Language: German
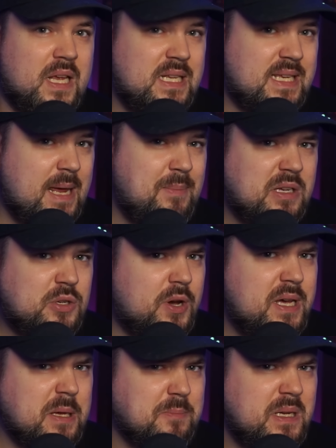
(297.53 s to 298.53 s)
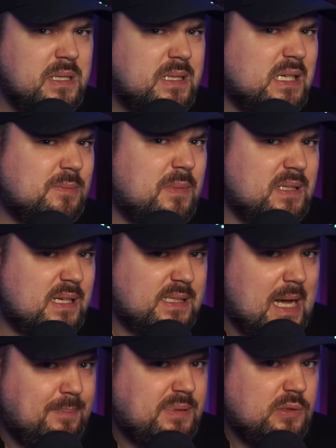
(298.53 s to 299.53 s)
Ich gehe mit euch mit, dass man
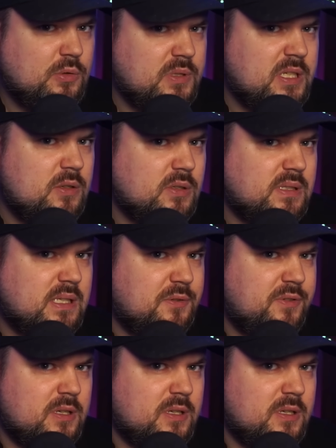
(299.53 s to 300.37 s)
das absolut nicht lustig